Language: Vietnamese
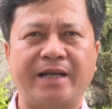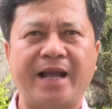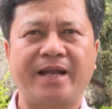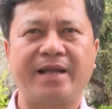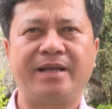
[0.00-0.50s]

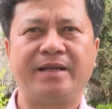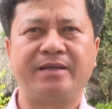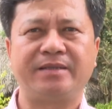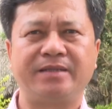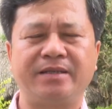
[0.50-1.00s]
các cái
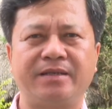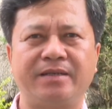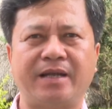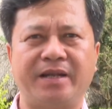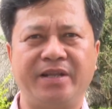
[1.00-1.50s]

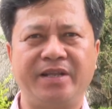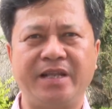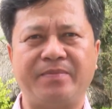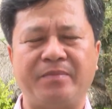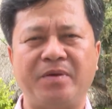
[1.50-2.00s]
hành vi
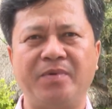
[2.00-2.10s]
vi phạm